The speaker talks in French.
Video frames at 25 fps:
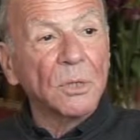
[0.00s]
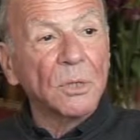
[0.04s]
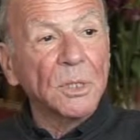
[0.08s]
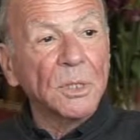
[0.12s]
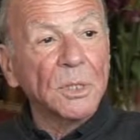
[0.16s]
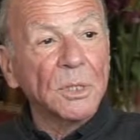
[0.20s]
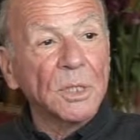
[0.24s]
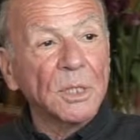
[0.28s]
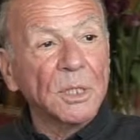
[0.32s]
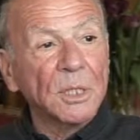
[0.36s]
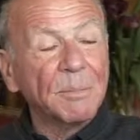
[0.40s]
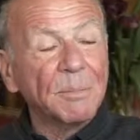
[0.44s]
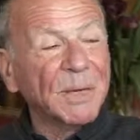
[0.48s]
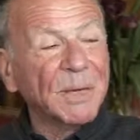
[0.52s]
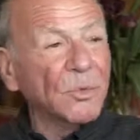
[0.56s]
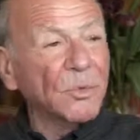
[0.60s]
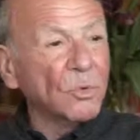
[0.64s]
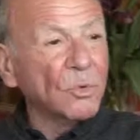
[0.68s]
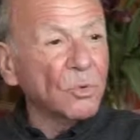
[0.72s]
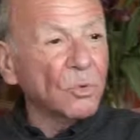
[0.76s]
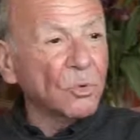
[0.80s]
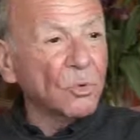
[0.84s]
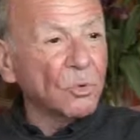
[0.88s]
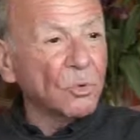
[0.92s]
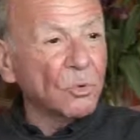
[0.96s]
ils n'étaient pas
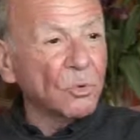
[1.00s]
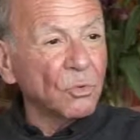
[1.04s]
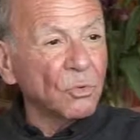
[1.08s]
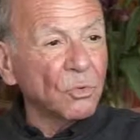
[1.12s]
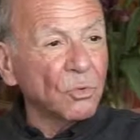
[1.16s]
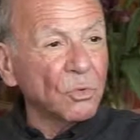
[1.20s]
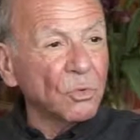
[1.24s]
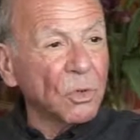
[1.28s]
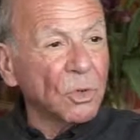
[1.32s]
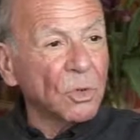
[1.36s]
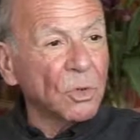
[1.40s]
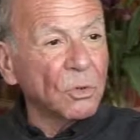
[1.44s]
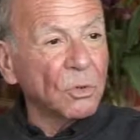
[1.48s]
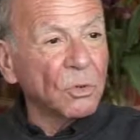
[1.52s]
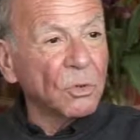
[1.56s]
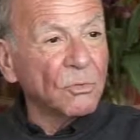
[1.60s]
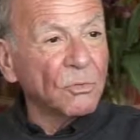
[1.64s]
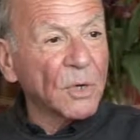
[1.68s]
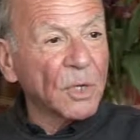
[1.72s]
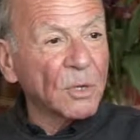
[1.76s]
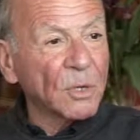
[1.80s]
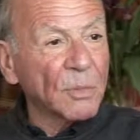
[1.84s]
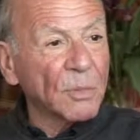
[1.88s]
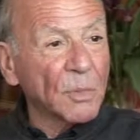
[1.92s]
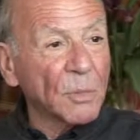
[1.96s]
du tout dans le
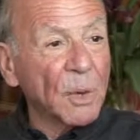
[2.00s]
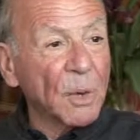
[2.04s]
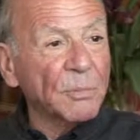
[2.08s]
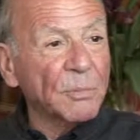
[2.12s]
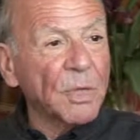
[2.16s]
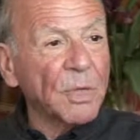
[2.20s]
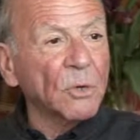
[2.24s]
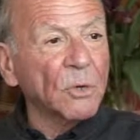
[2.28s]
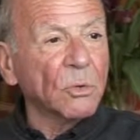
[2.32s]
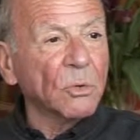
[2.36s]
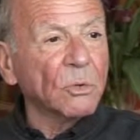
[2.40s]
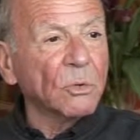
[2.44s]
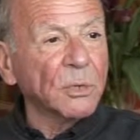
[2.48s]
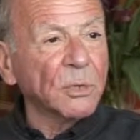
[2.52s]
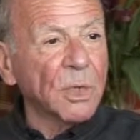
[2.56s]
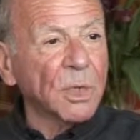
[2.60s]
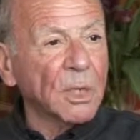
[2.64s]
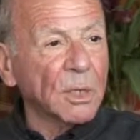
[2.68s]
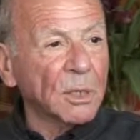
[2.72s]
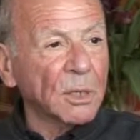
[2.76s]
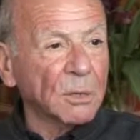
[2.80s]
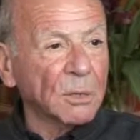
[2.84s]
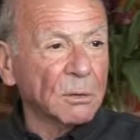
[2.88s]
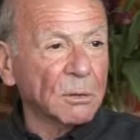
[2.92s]
devoir de mémoire, bien au contraire.